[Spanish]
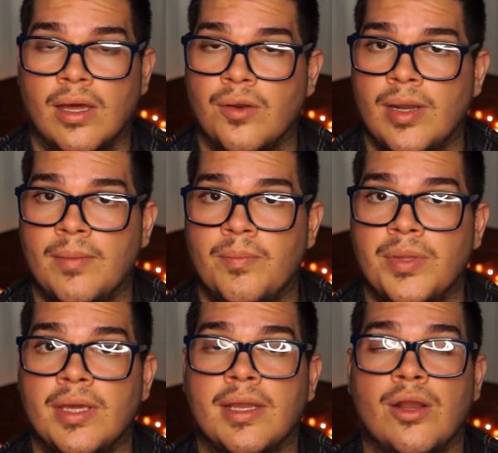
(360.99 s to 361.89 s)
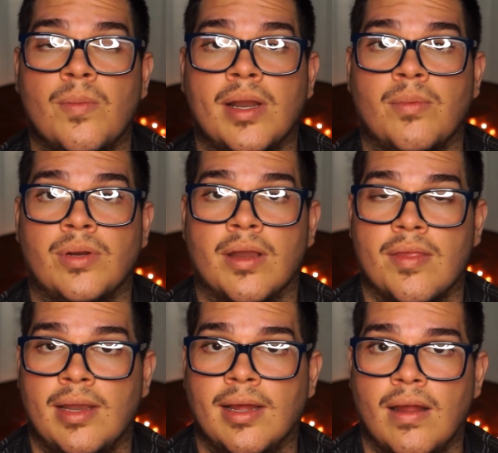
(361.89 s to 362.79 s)
Carola pide hielo para
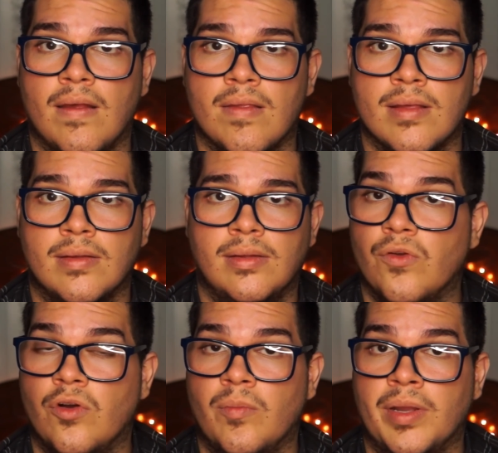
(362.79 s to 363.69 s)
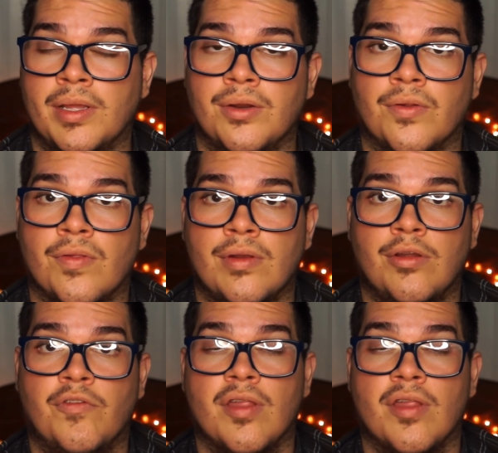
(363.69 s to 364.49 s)
ponerse en la cabeza. Sus compañeros le